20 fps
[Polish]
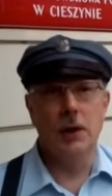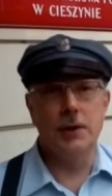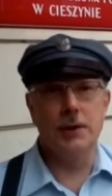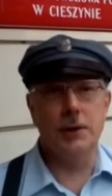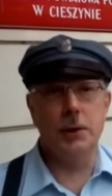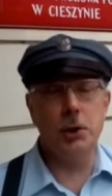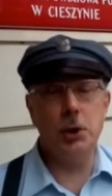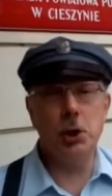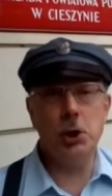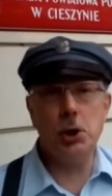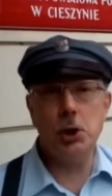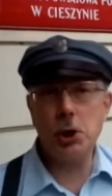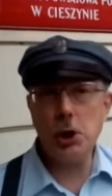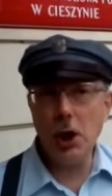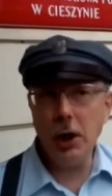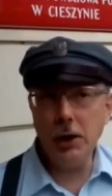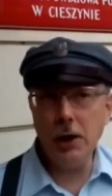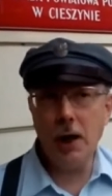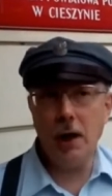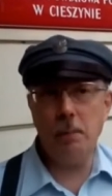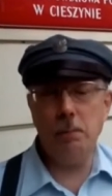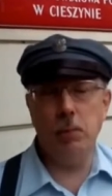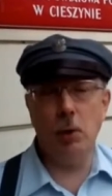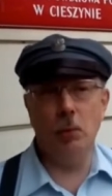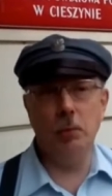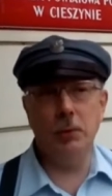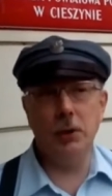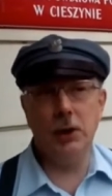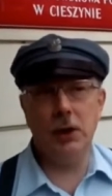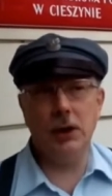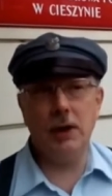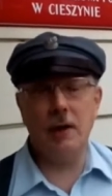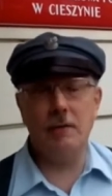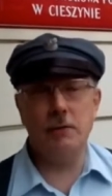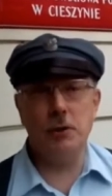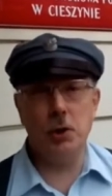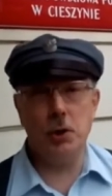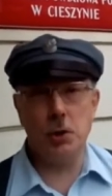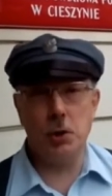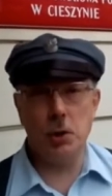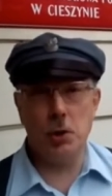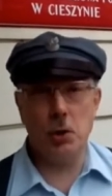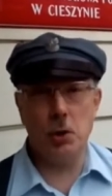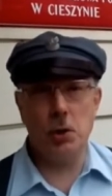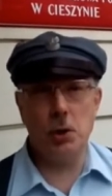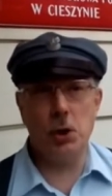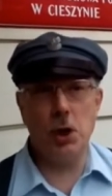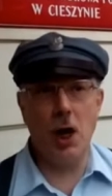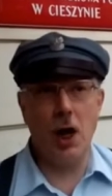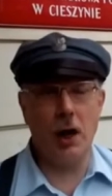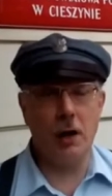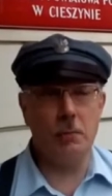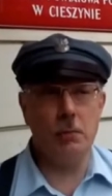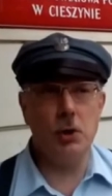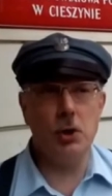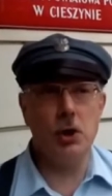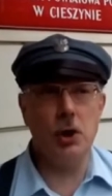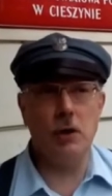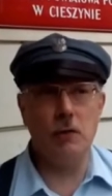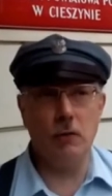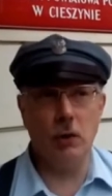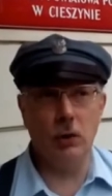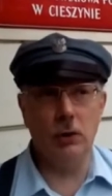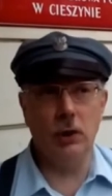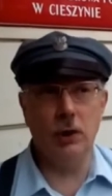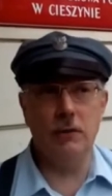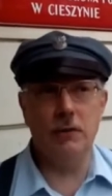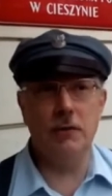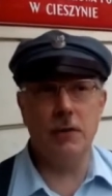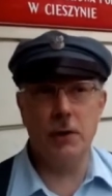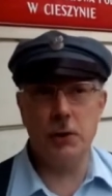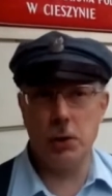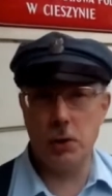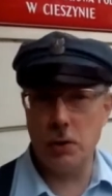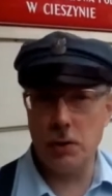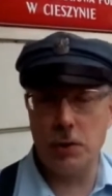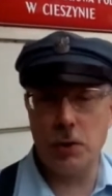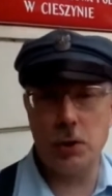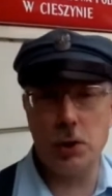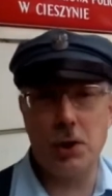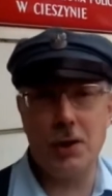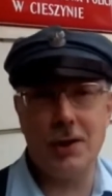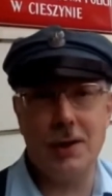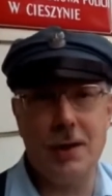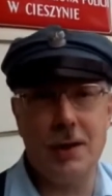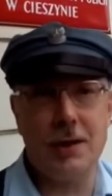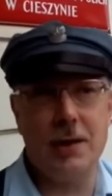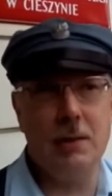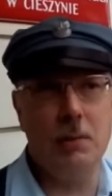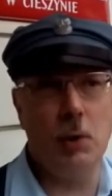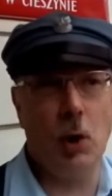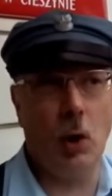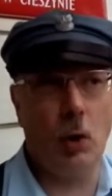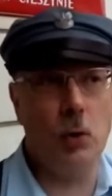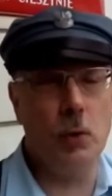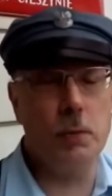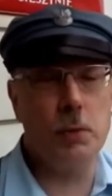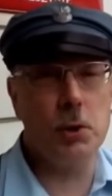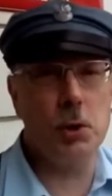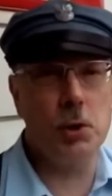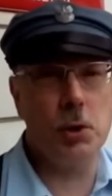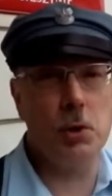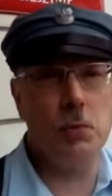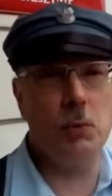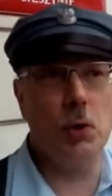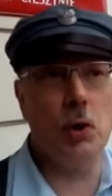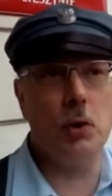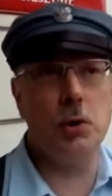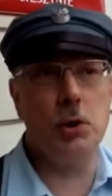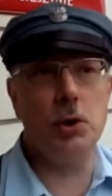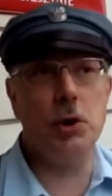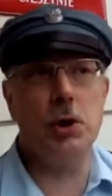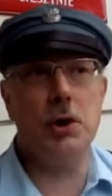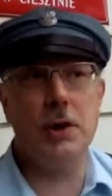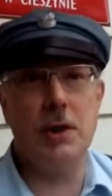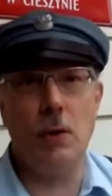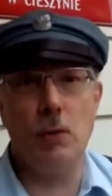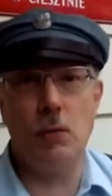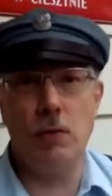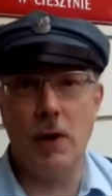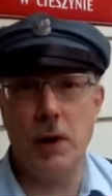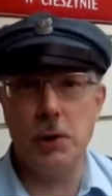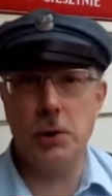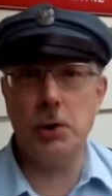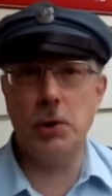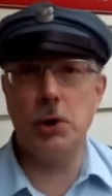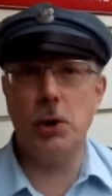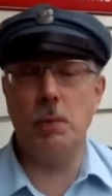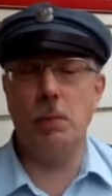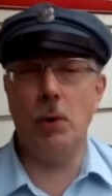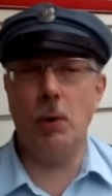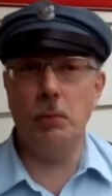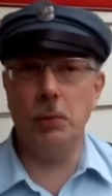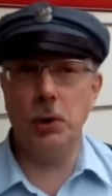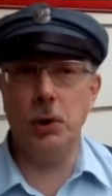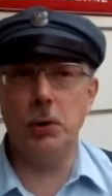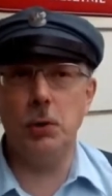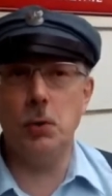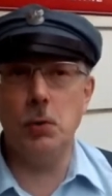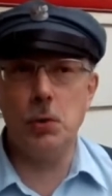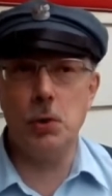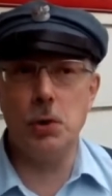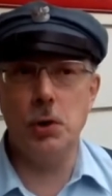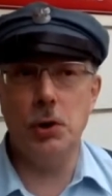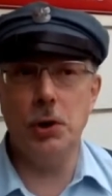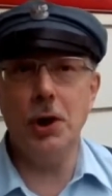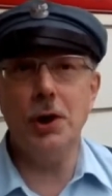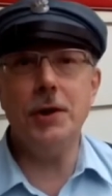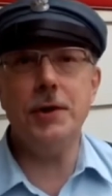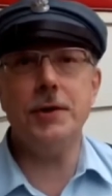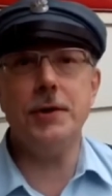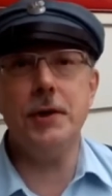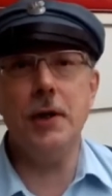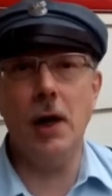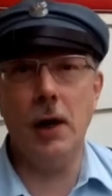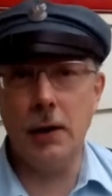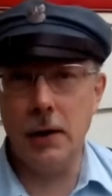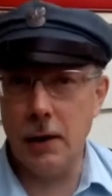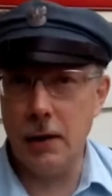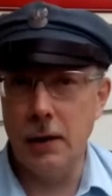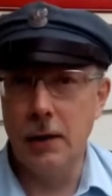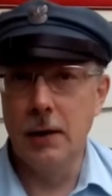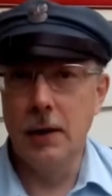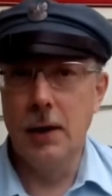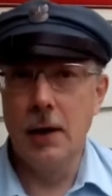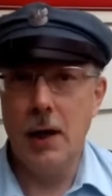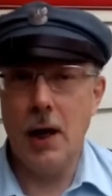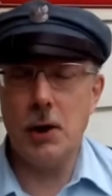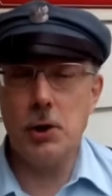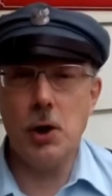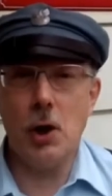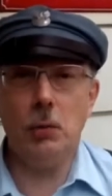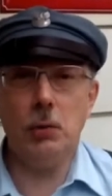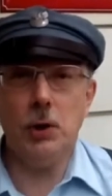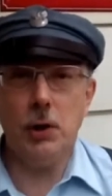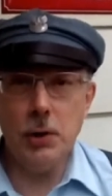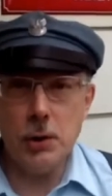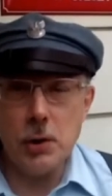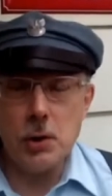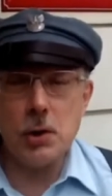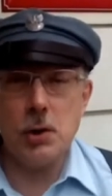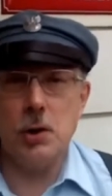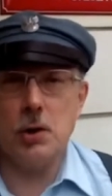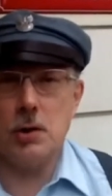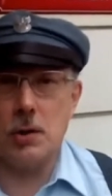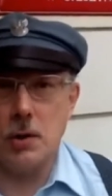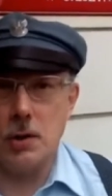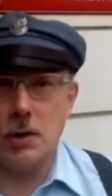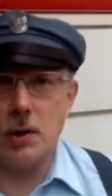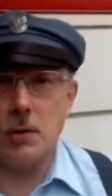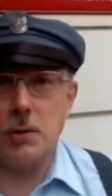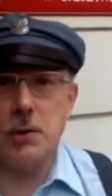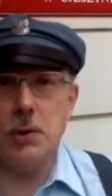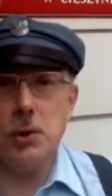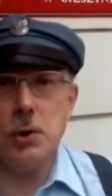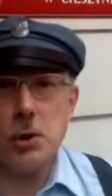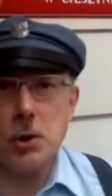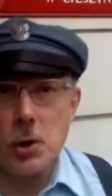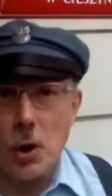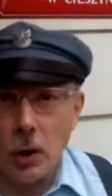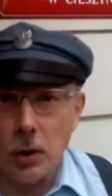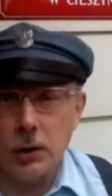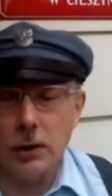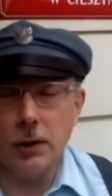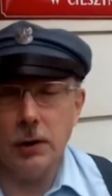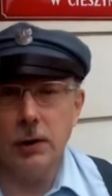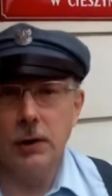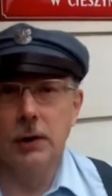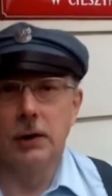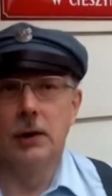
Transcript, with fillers: zniszczenia pomnika wdzięczności Armii Czerwonej w 2016 roku, przy czym godzi się zauważyć, że pomnik już nie istnieje, a czy autentycznie został zniszczony